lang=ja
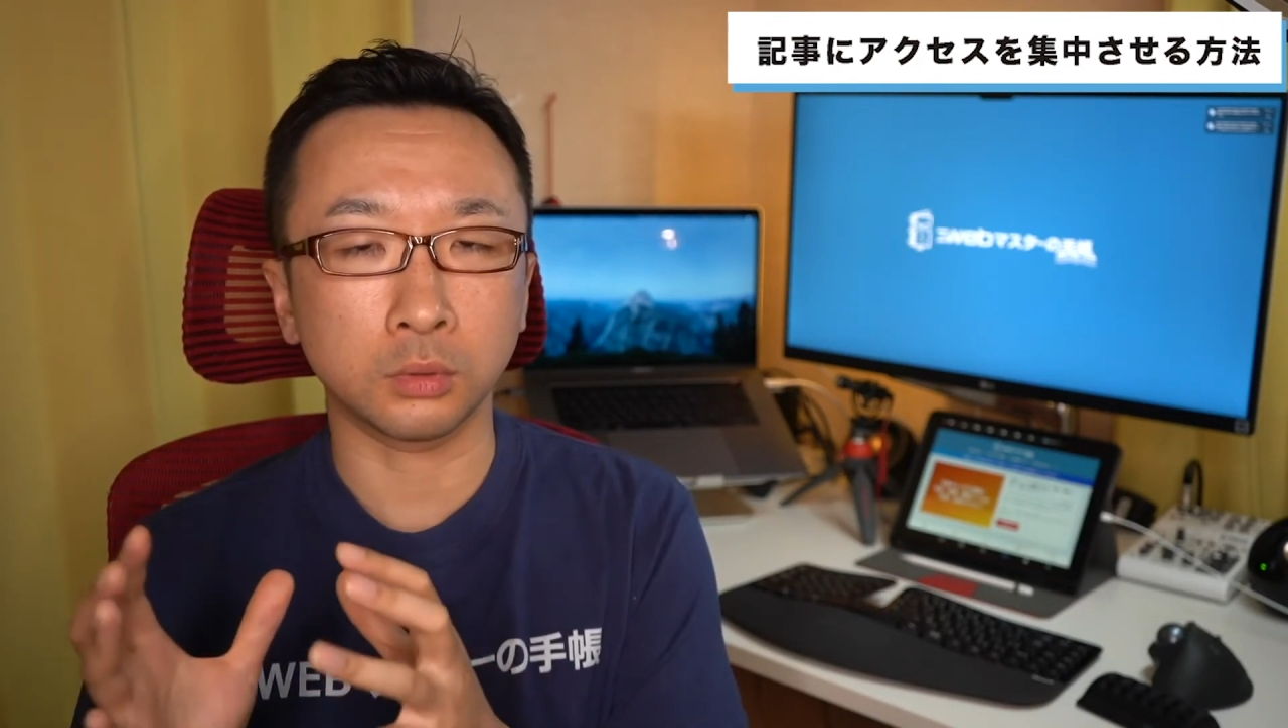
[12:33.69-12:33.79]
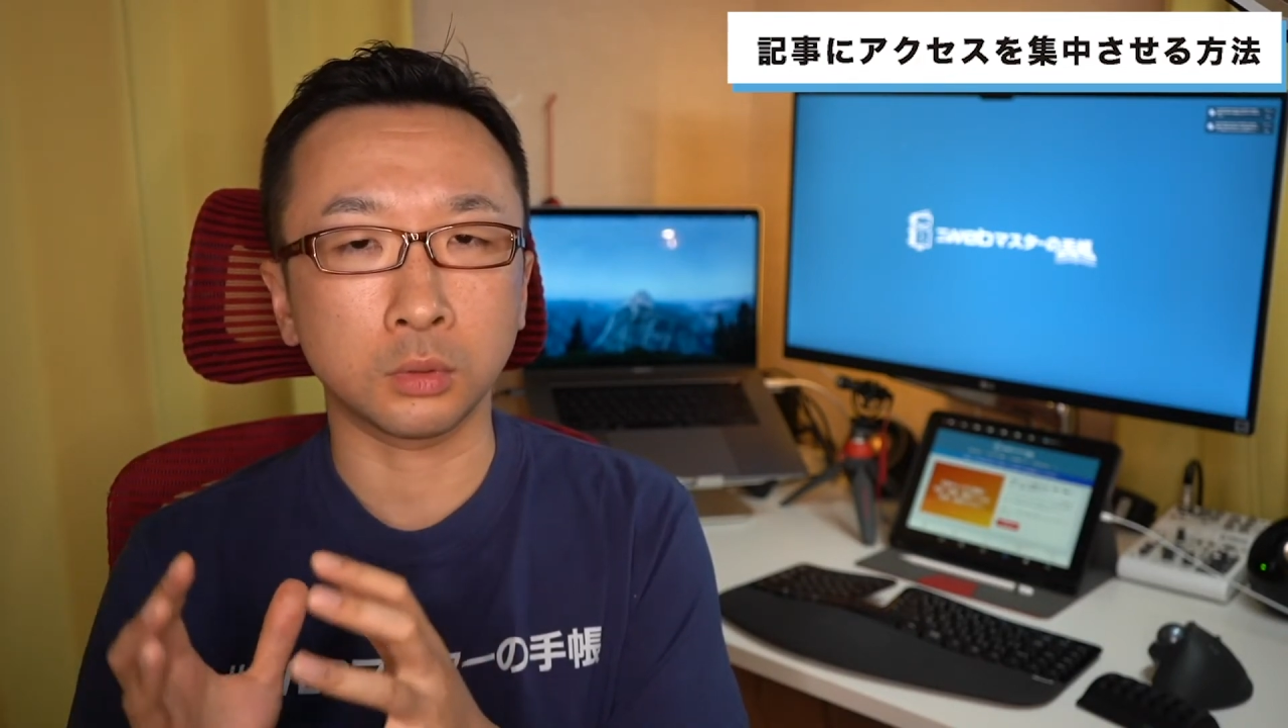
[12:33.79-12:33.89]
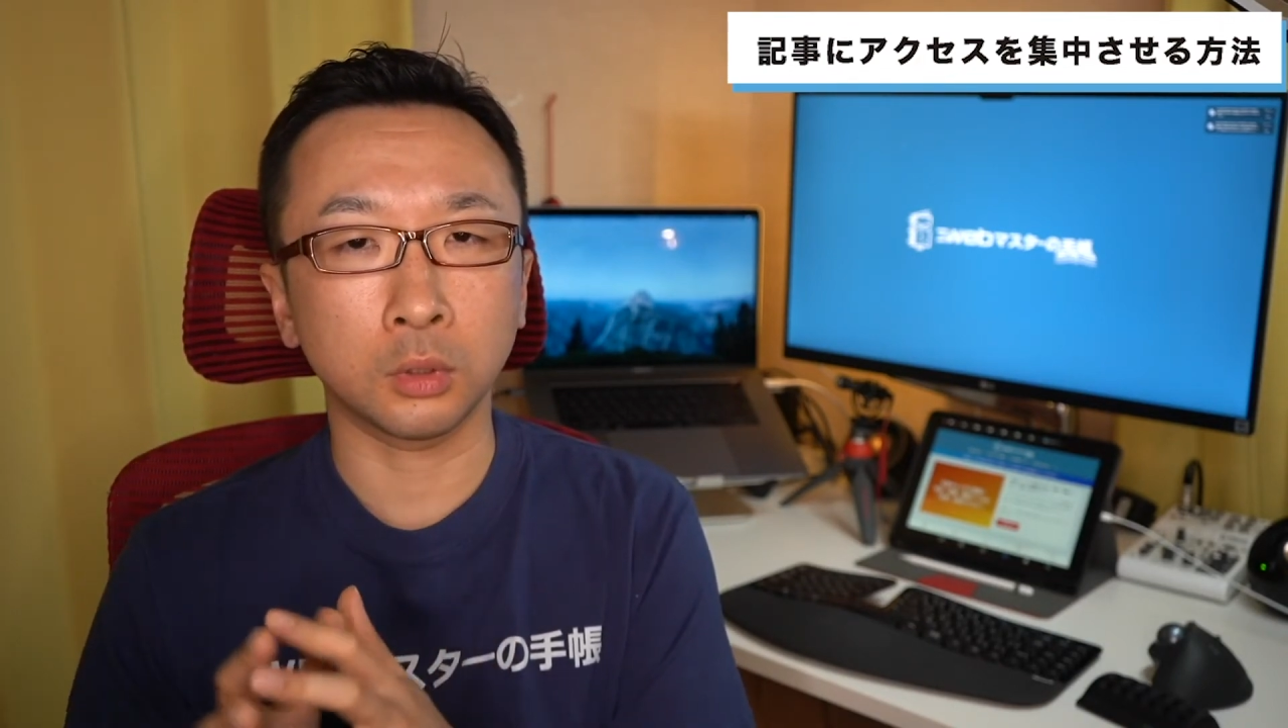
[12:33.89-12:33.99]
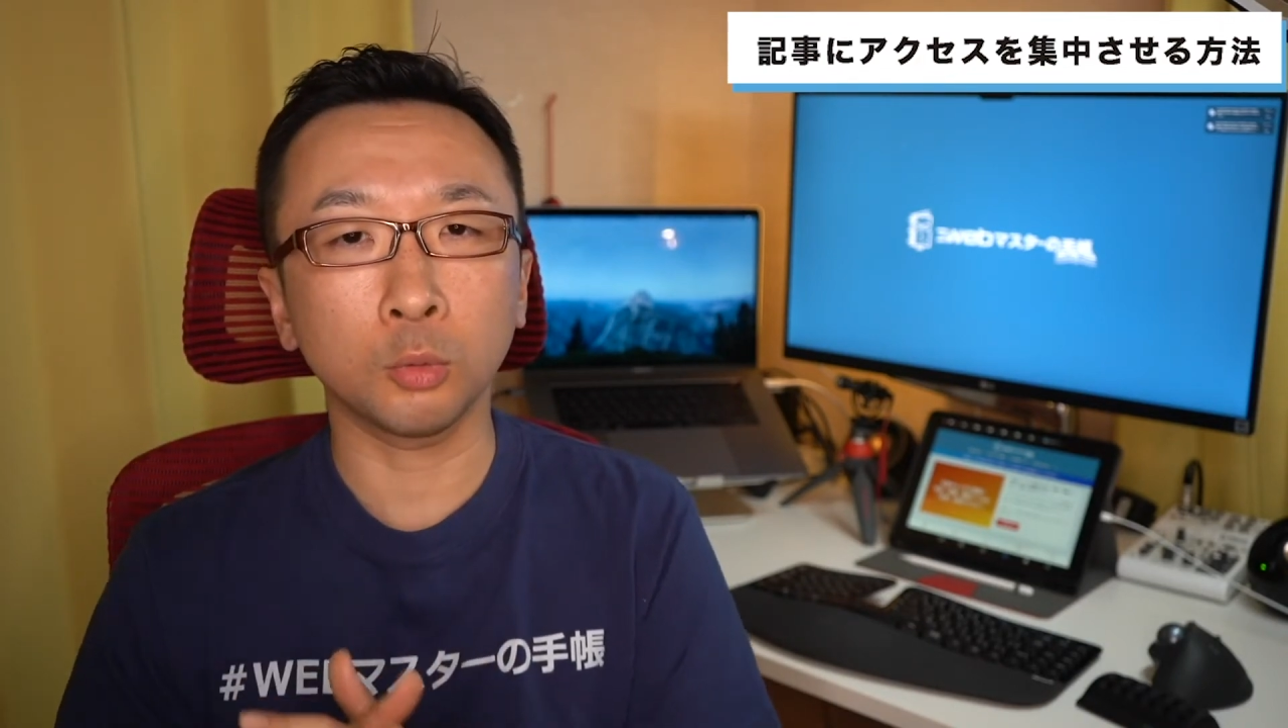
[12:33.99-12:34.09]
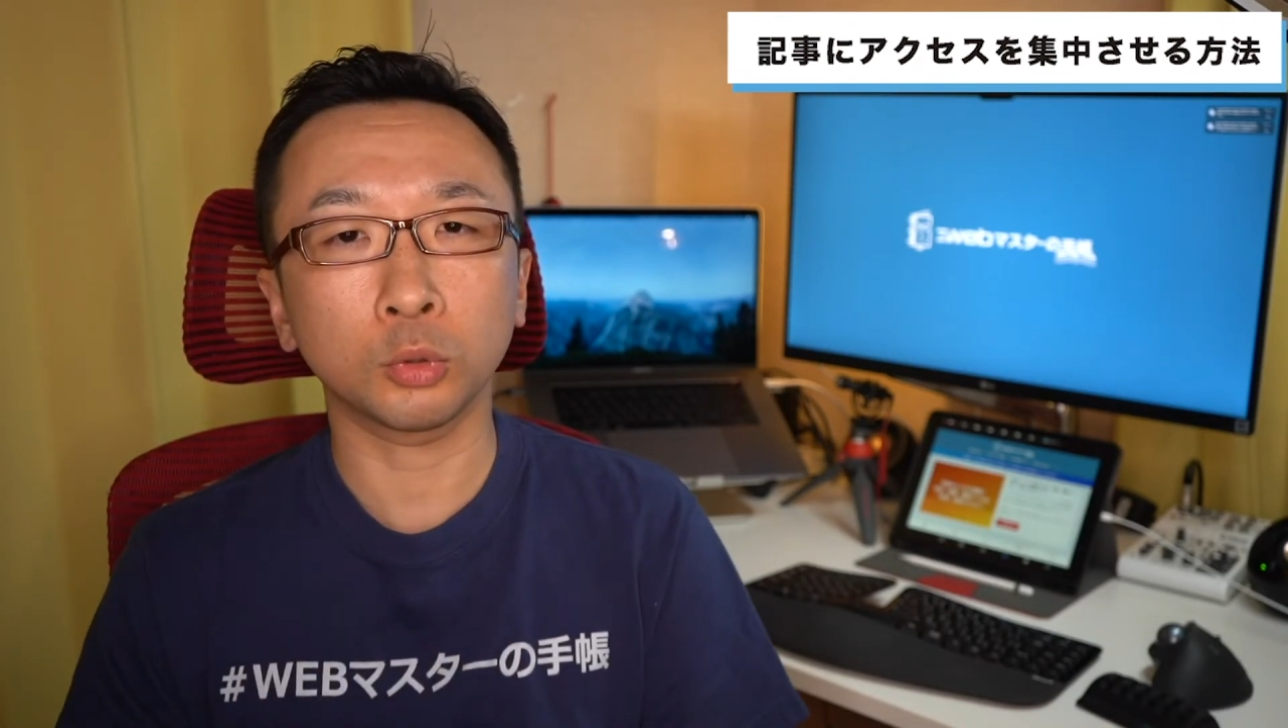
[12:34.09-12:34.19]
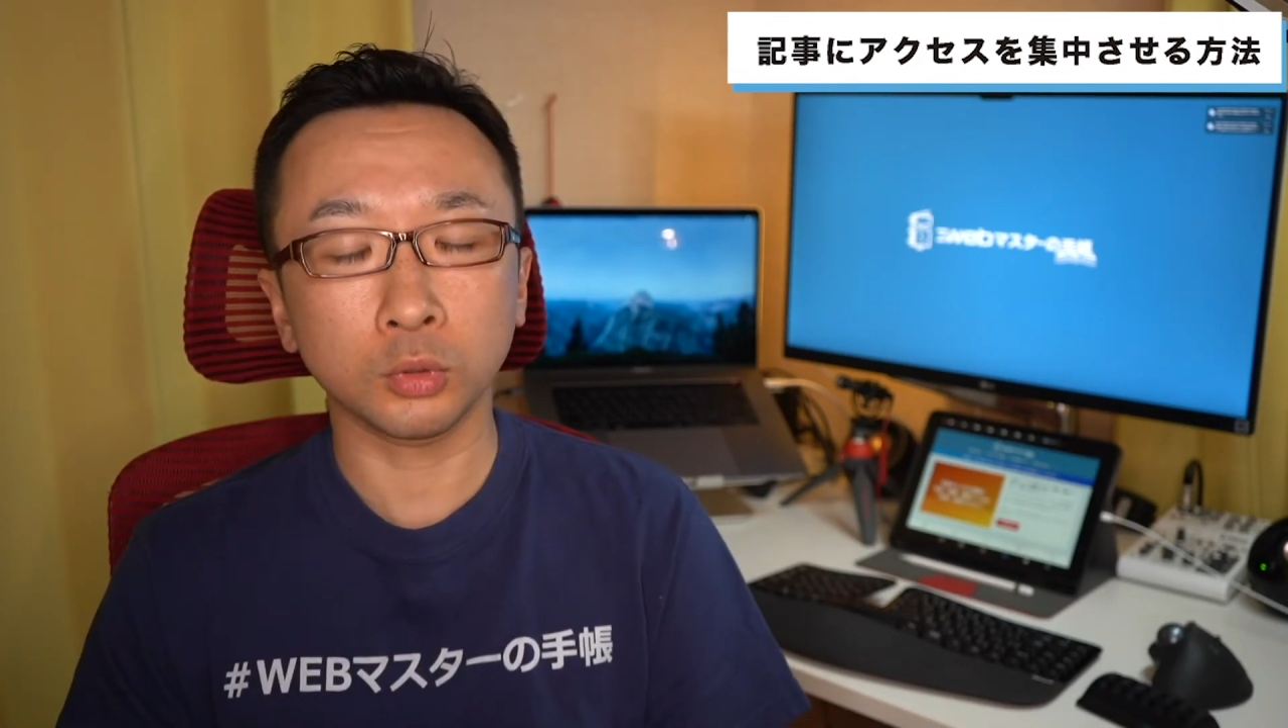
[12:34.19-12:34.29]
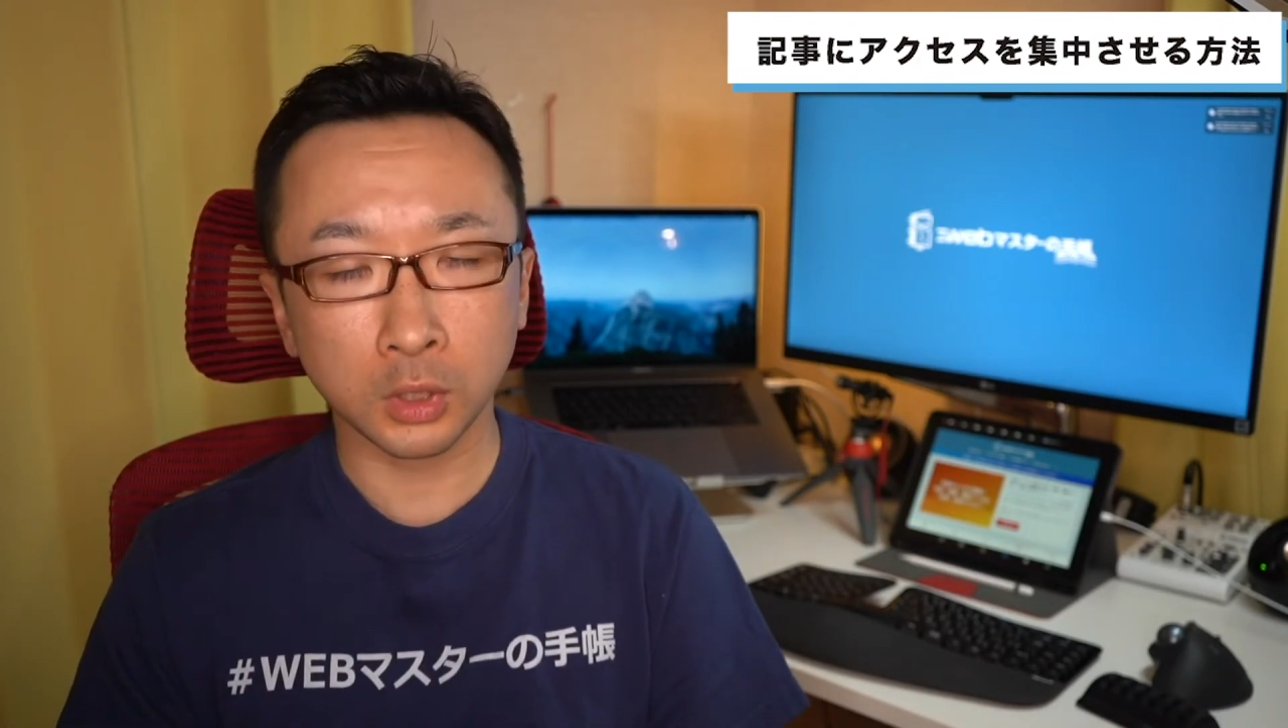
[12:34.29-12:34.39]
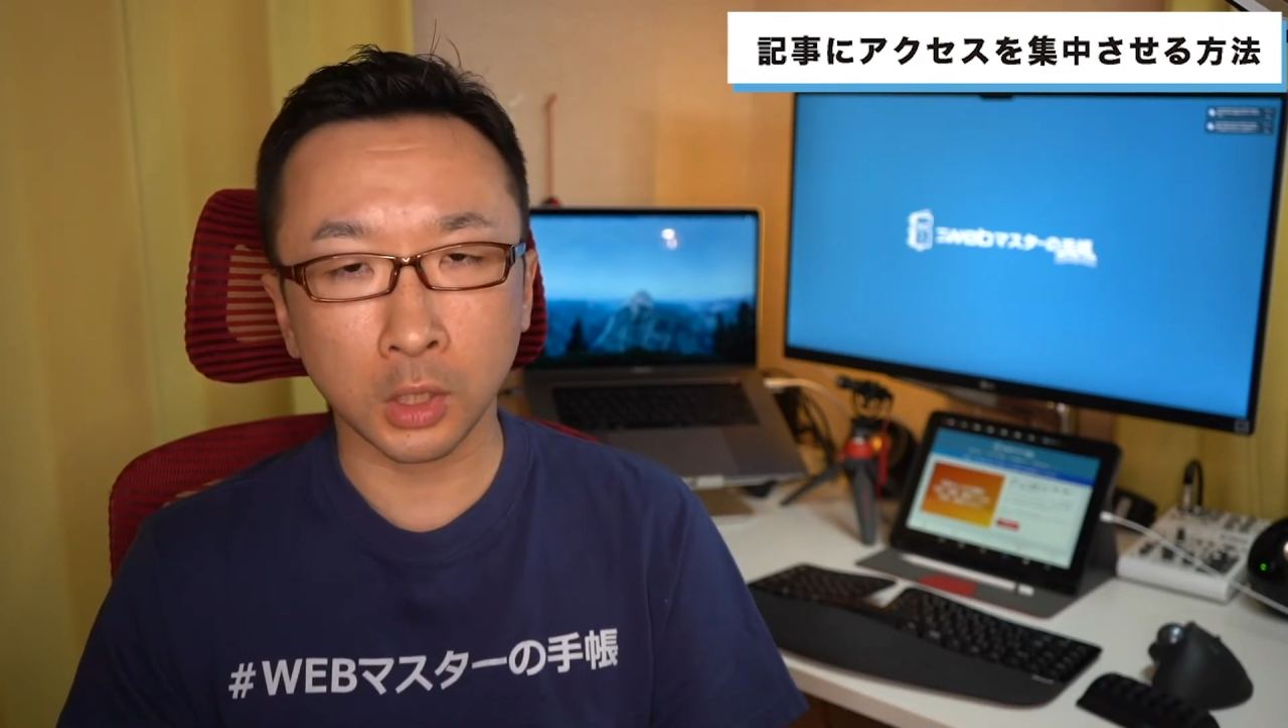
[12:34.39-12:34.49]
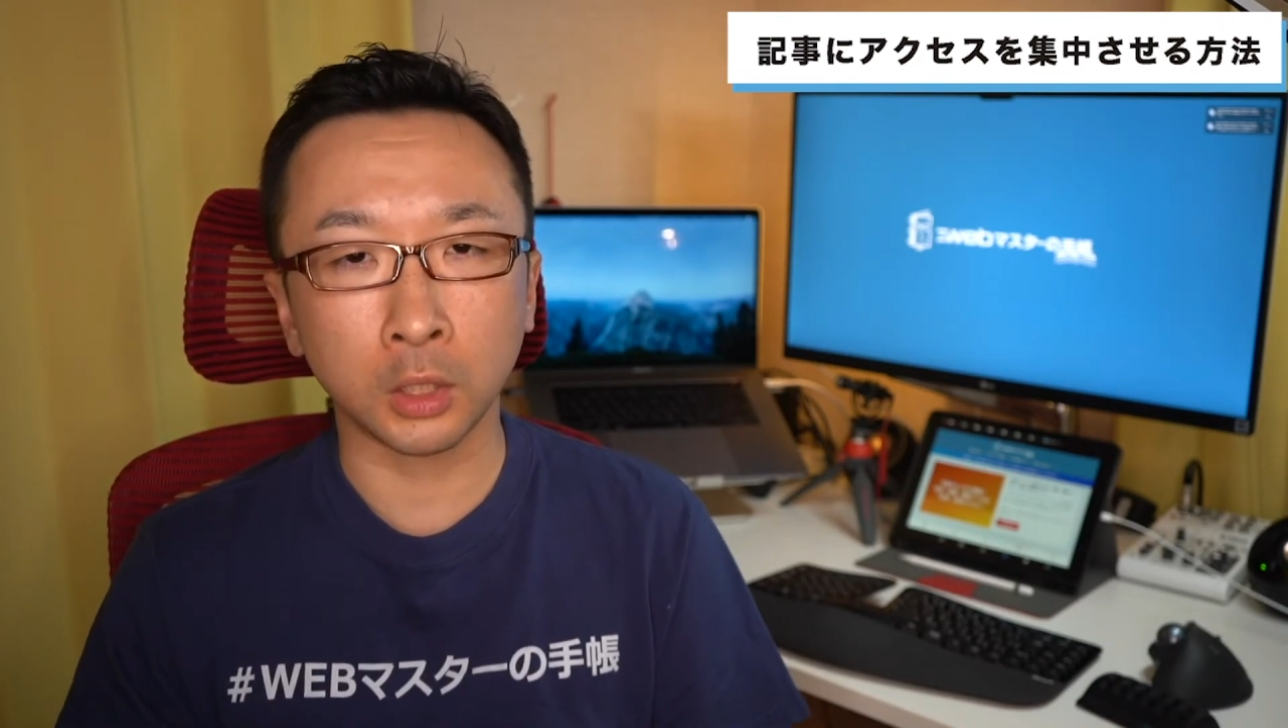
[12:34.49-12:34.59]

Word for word: るっていうのも当然